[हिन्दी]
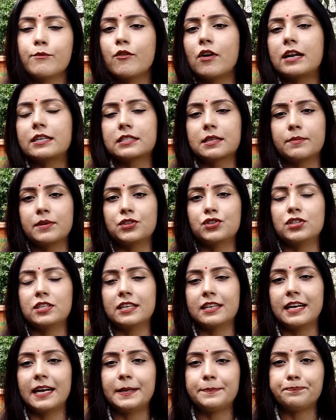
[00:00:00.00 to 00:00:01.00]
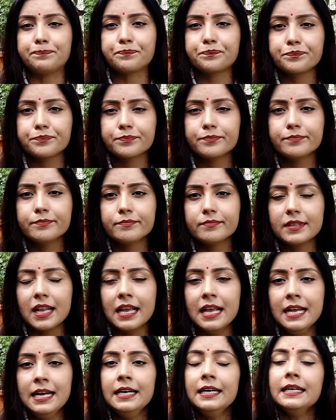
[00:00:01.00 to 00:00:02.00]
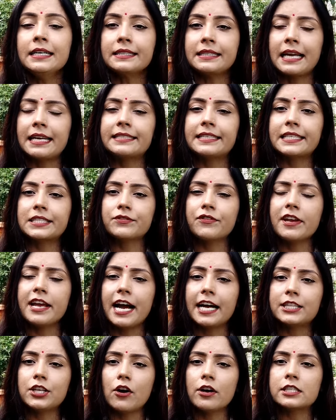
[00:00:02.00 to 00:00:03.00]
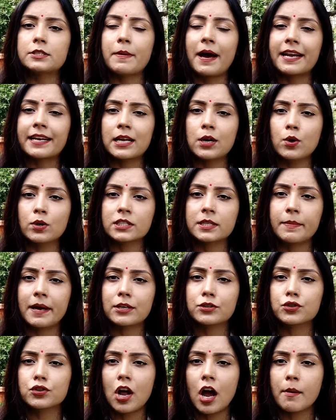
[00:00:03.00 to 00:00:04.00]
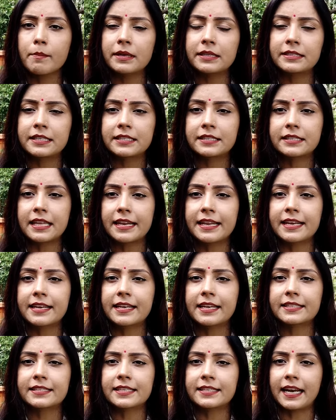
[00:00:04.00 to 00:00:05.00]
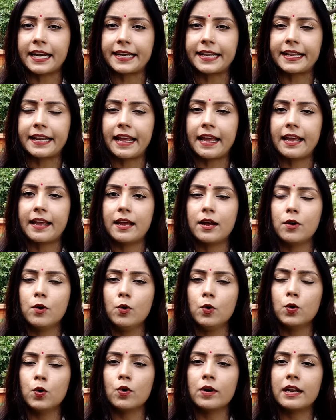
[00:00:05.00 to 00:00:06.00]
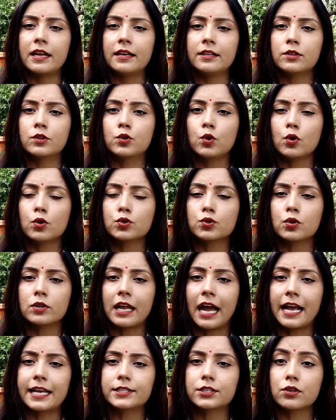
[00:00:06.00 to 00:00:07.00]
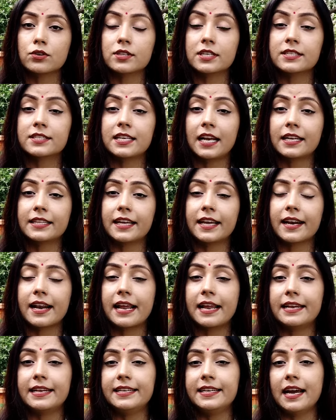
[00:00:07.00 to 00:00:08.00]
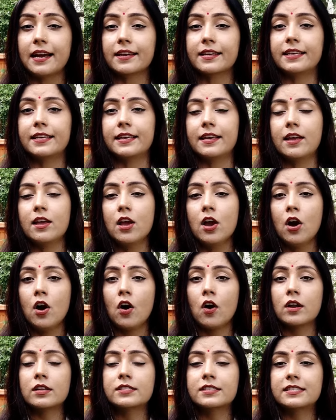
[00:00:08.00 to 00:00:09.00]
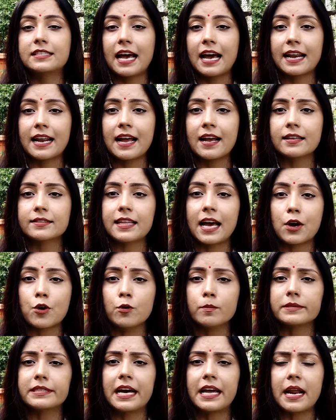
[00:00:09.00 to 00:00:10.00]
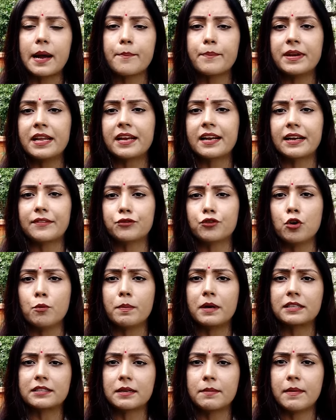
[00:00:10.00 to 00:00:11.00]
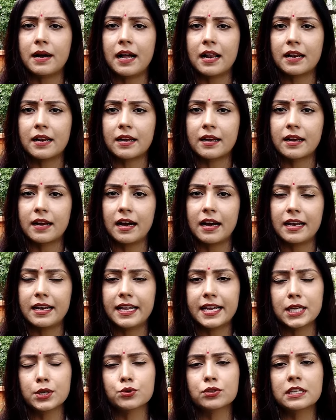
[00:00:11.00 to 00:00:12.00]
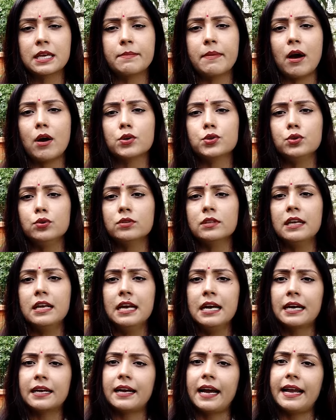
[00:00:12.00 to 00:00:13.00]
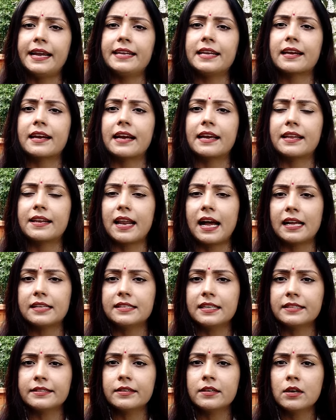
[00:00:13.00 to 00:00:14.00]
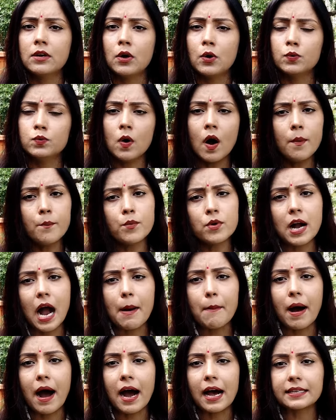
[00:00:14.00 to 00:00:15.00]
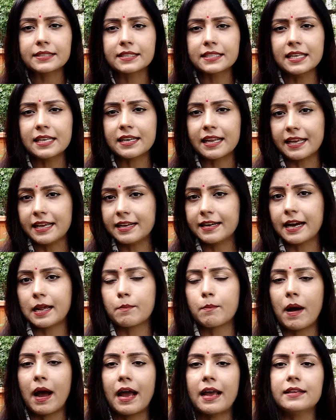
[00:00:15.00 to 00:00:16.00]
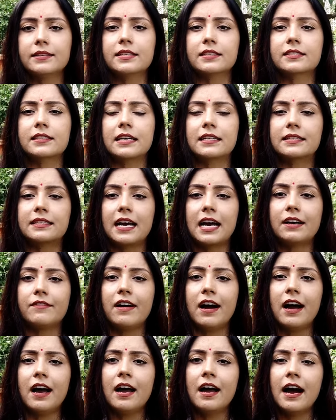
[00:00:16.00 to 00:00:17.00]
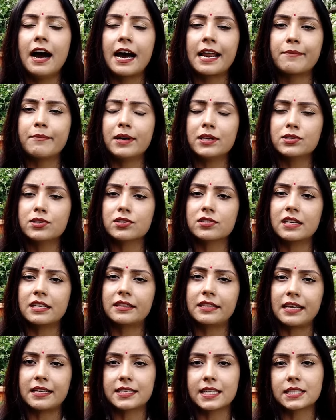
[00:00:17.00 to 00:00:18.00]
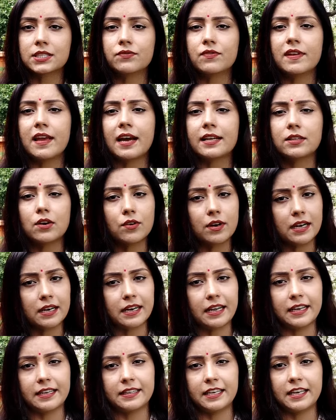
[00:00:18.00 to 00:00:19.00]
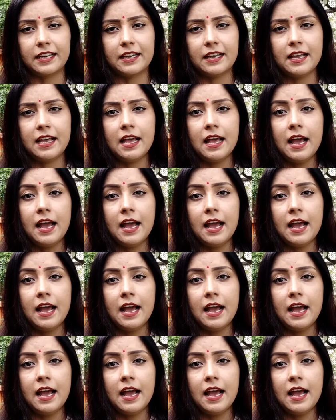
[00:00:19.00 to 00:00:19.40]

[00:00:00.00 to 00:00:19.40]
क्रम मार समझिएगा तेजस्वी यादव इस बार के लोकसभा चुनाव में जिस तरीके से डटे रहे उन्होंने 200-250 से ज्यादा रैलियां की और सारा दारोमदार अपने कंधों पर संभाल रखा लेकिन उसके बावजूद कहीं ना कहीं राजद वो मुकाम हासिल नहीं कर पाए जिसका दावा हर मंच से तेजस्वी यादव कर रहे थे